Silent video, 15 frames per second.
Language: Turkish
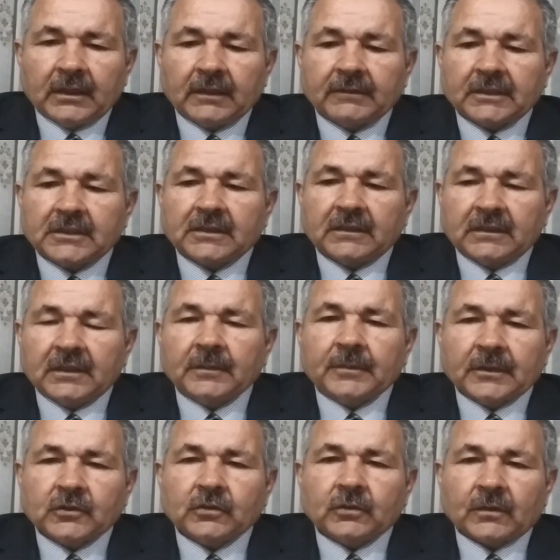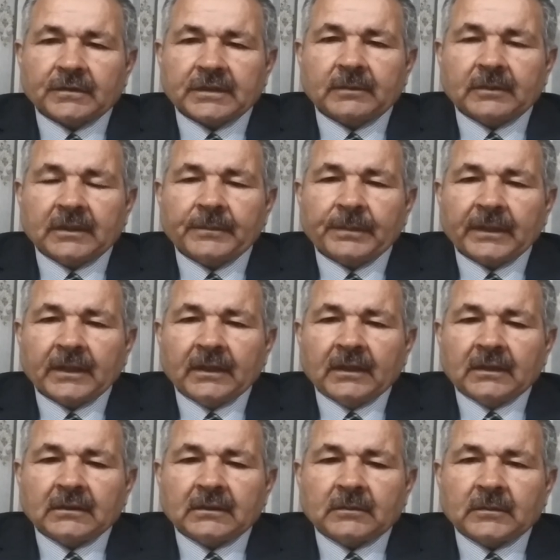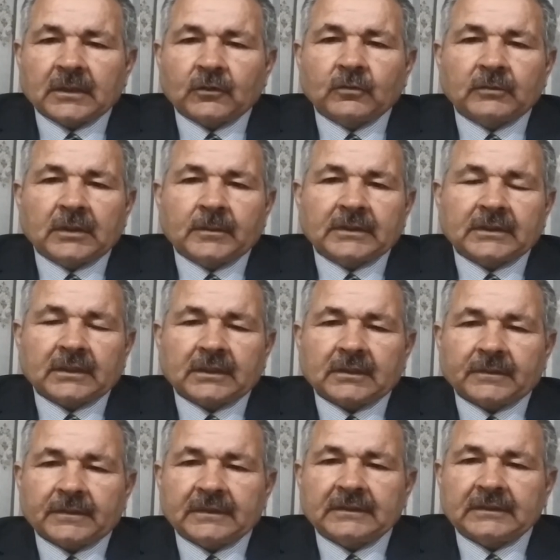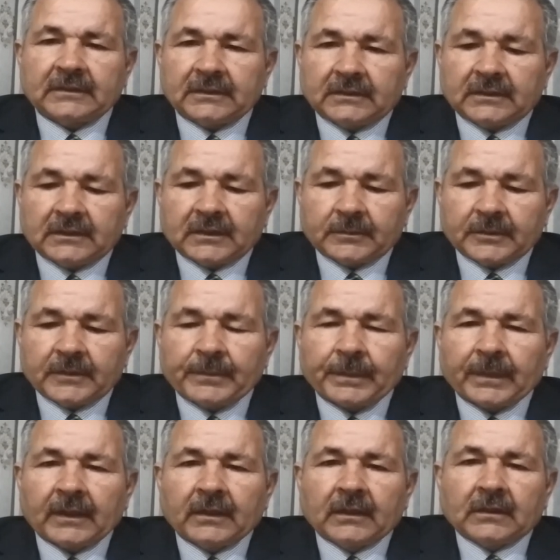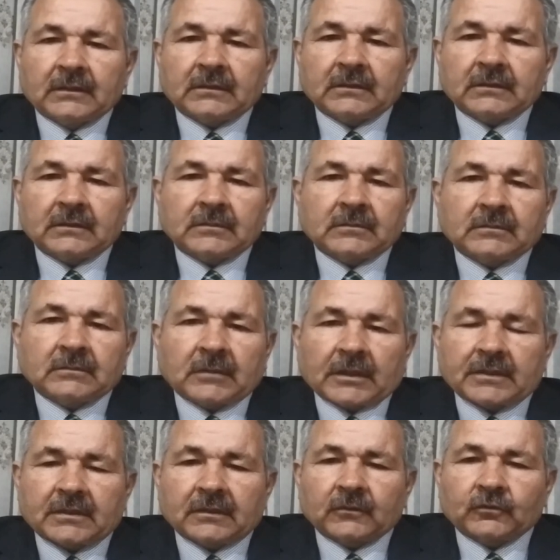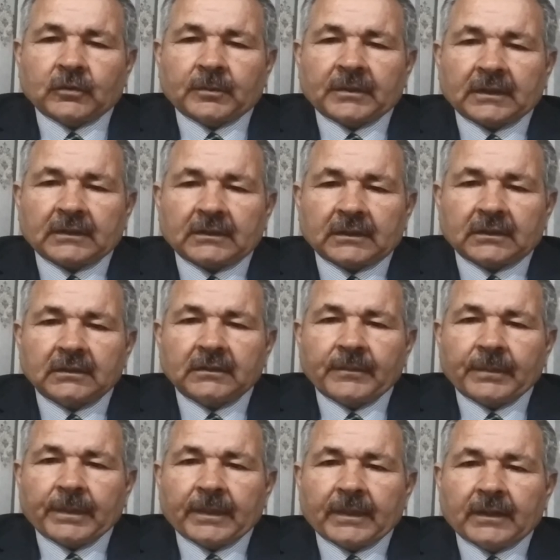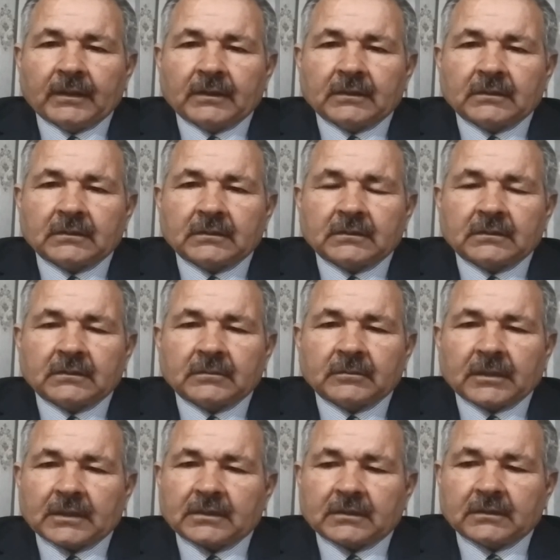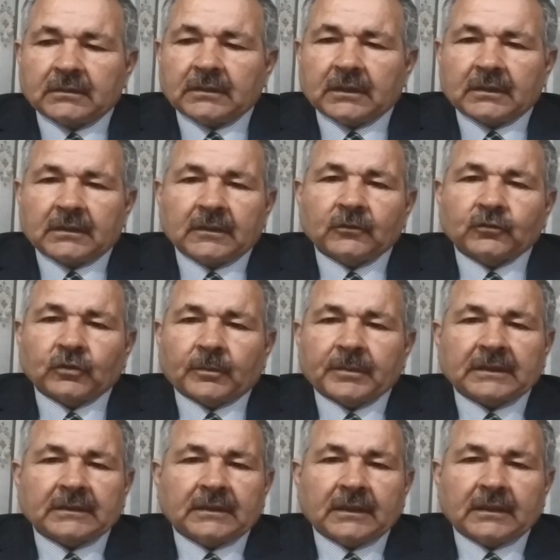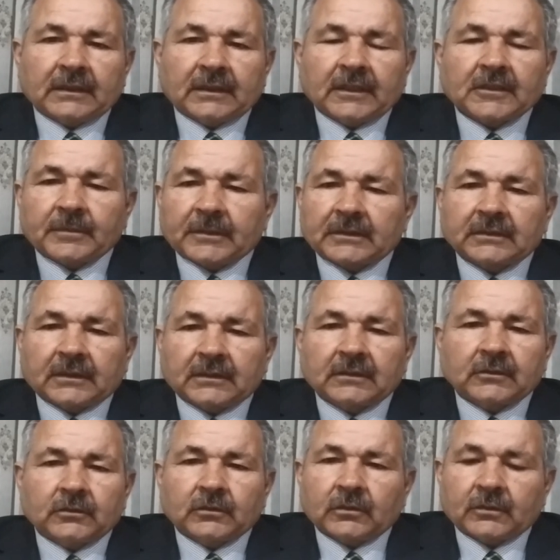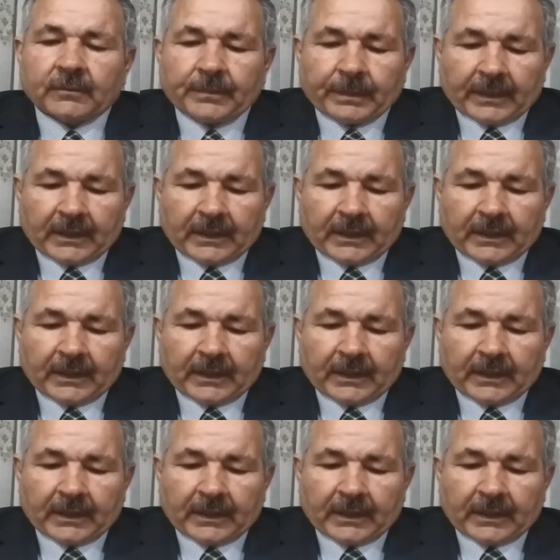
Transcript: evet çiğneyip geçiyoruz ama e, merhum Mehmet Akif'in dediği gibi e, bastığın toprakları e, bastığın yerleri toprak diyerek geçme Tanrı diyor.